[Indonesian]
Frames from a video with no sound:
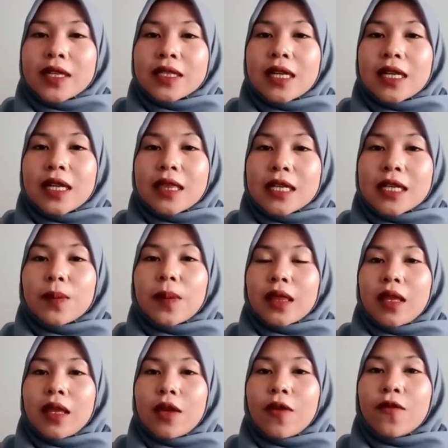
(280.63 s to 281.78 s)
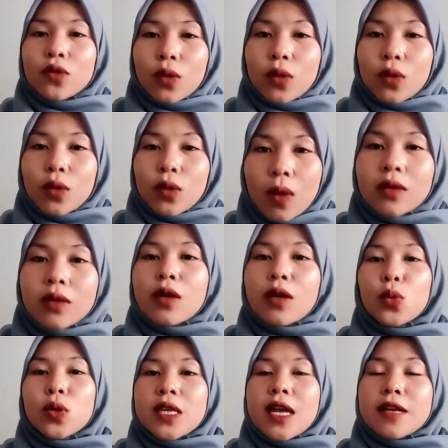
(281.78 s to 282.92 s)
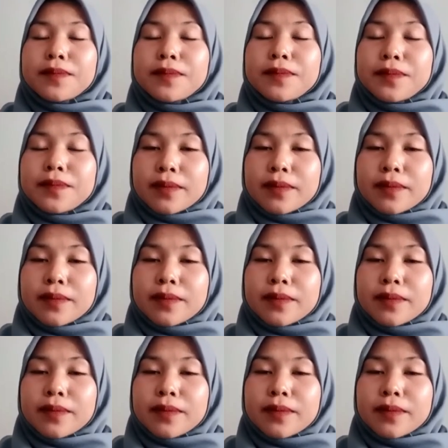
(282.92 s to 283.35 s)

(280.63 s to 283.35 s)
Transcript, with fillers: fasilitas seperti food court, kemudian